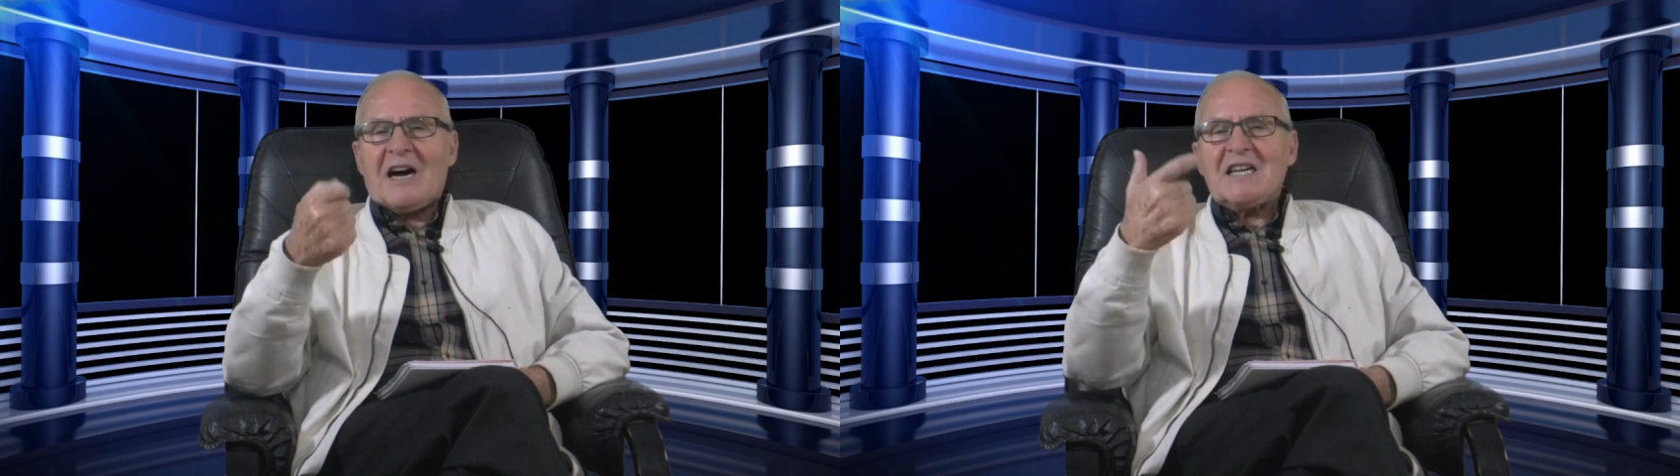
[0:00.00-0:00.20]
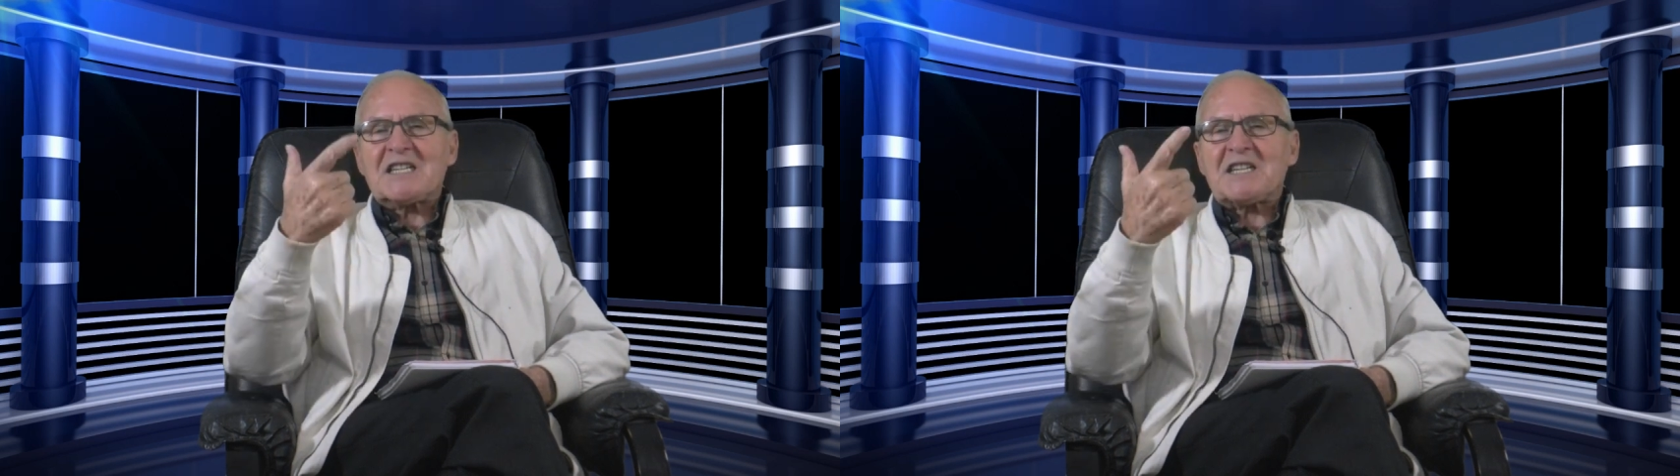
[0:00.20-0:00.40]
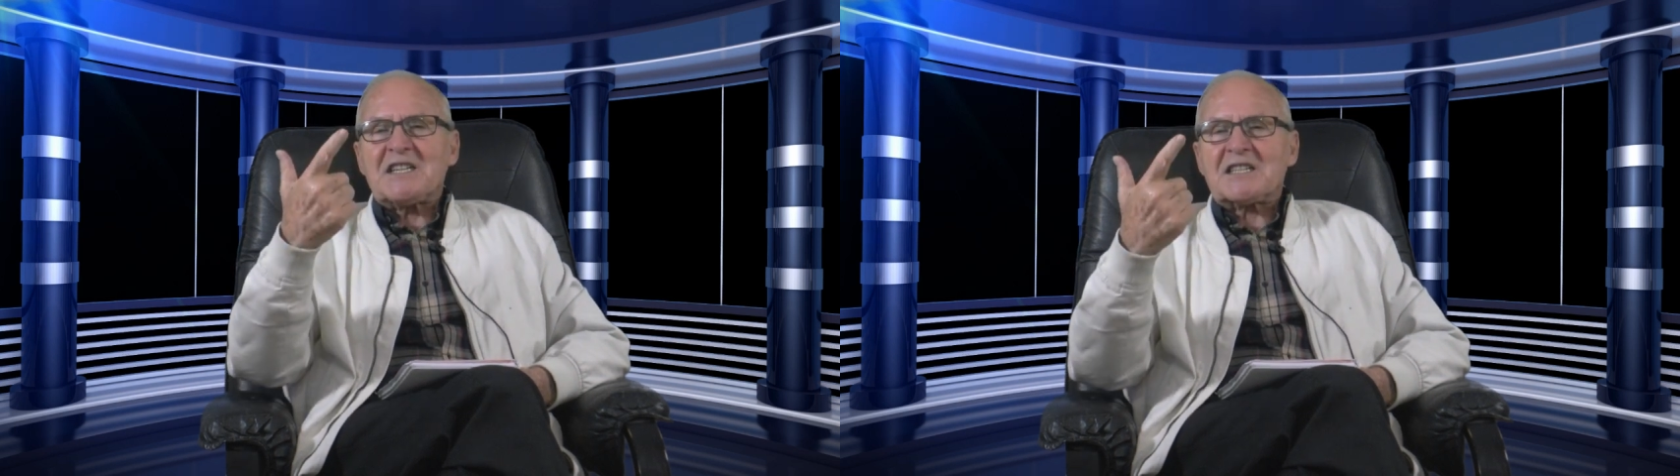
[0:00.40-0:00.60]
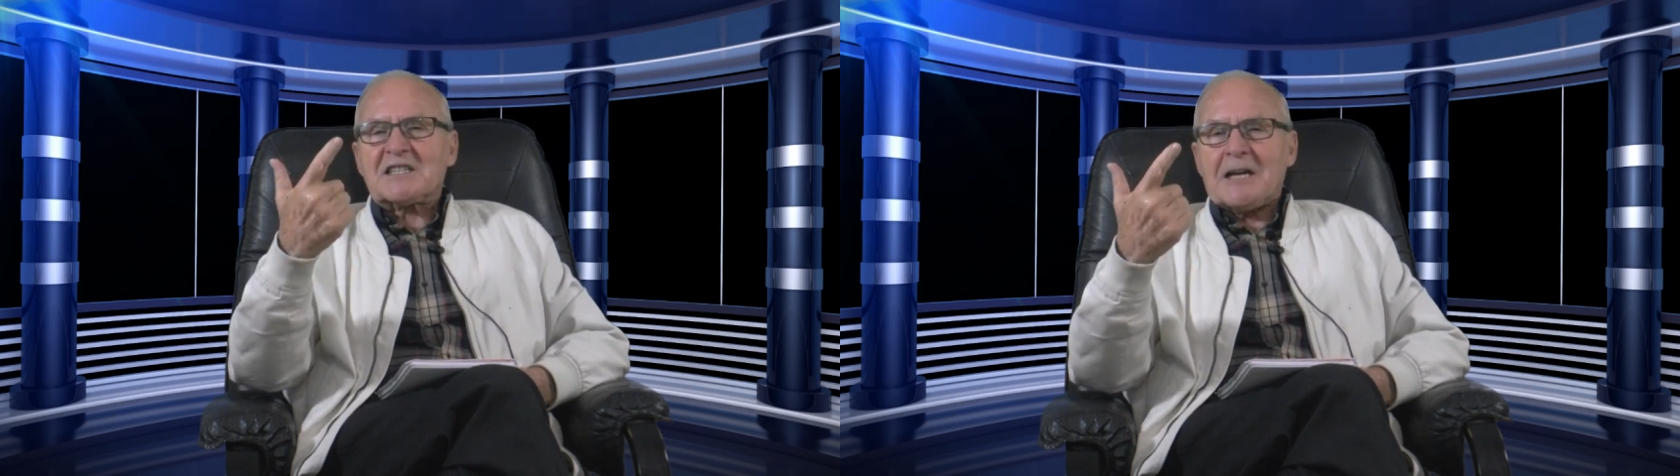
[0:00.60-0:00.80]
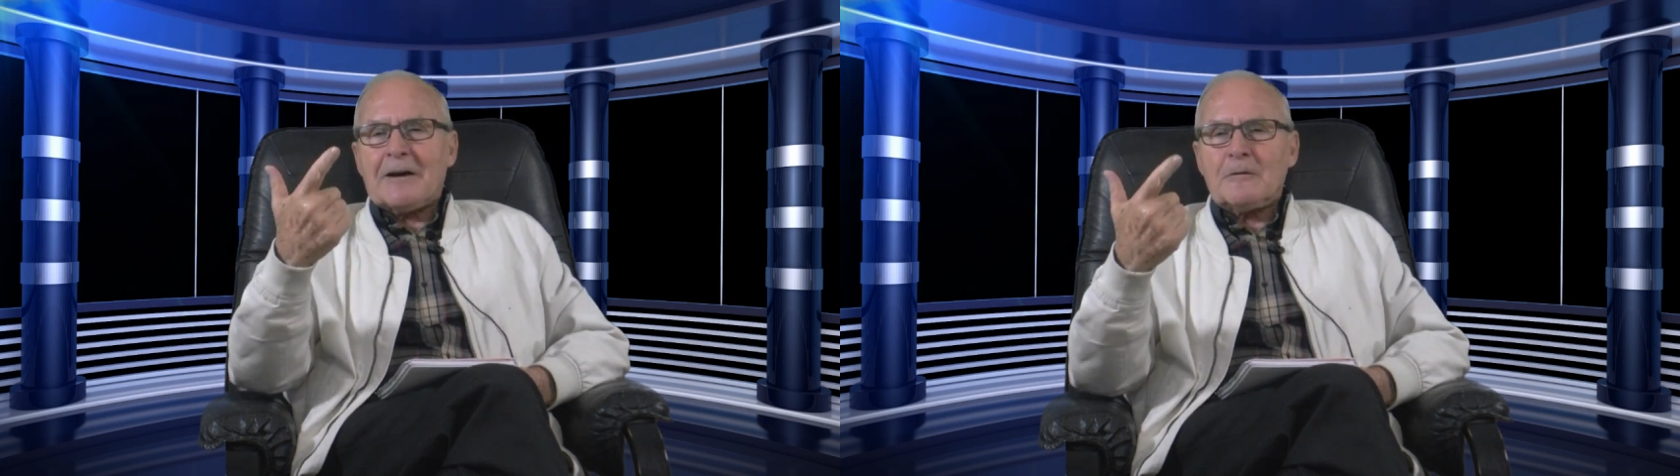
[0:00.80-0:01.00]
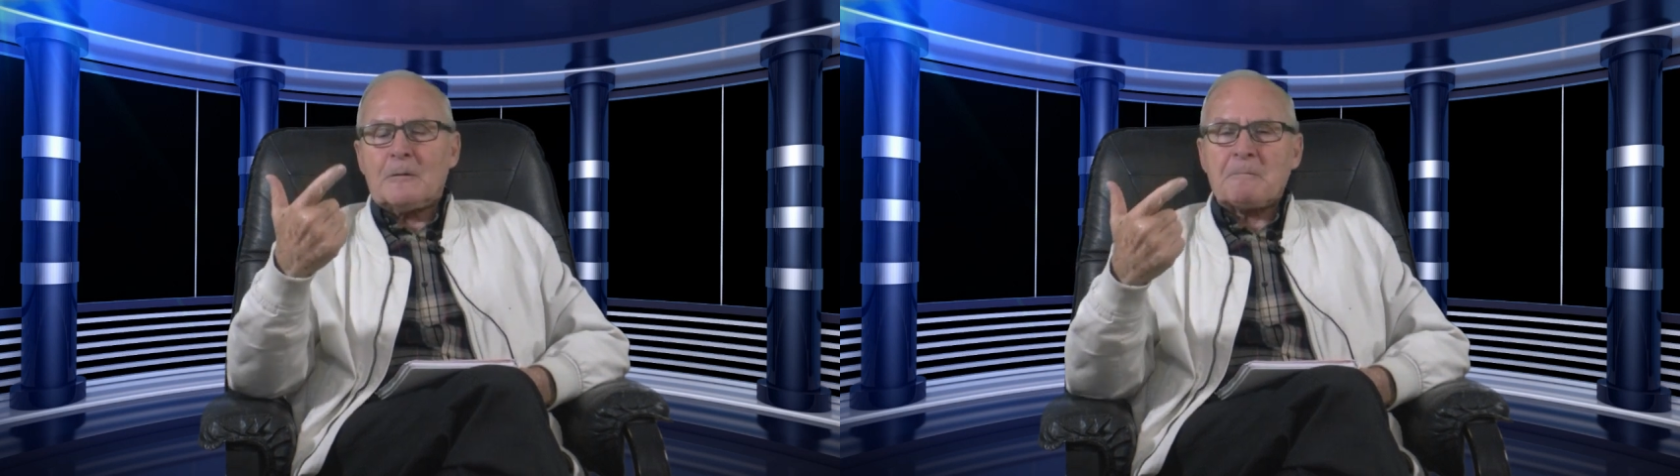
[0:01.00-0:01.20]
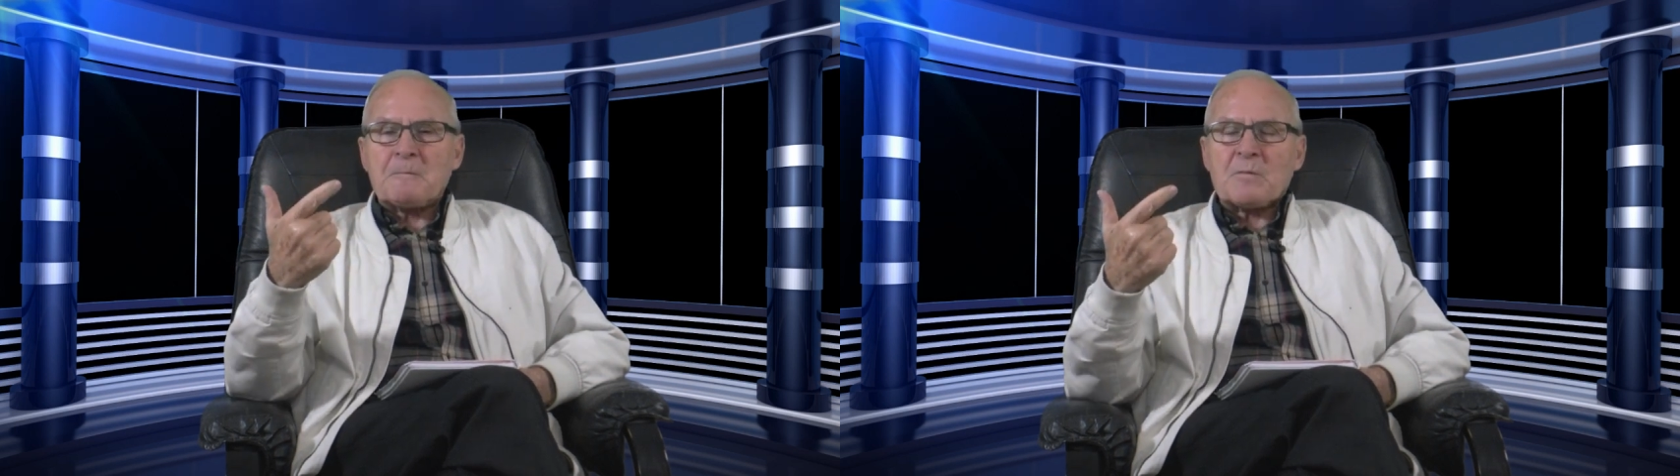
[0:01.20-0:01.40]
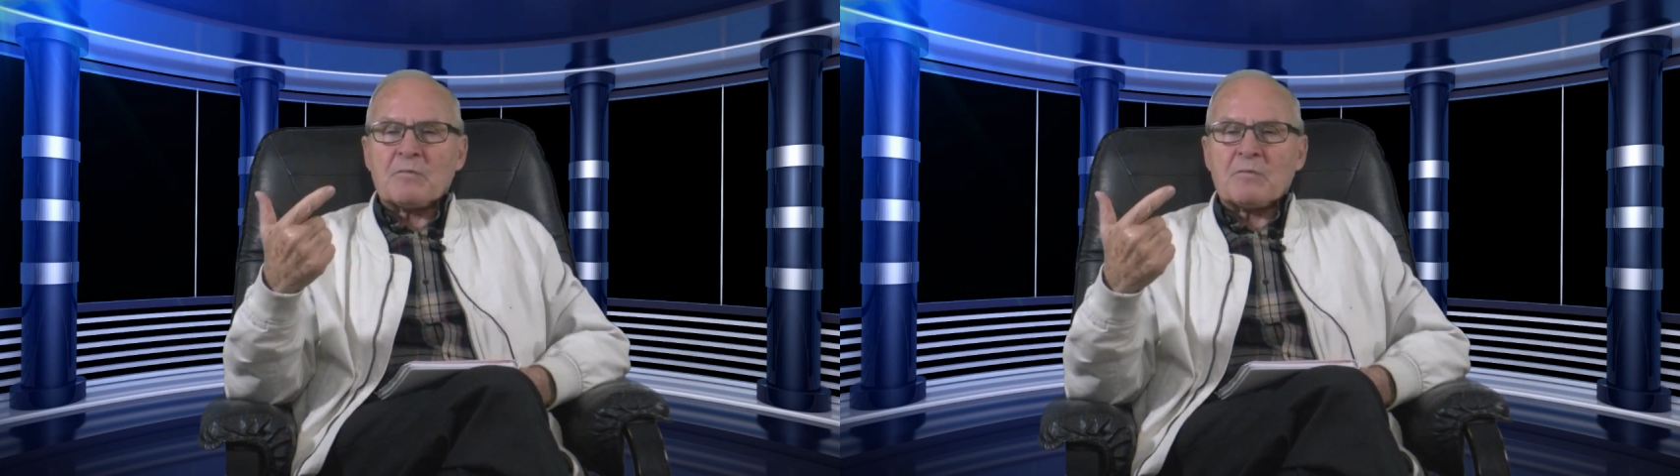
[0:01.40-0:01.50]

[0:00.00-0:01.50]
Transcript: a ese estado,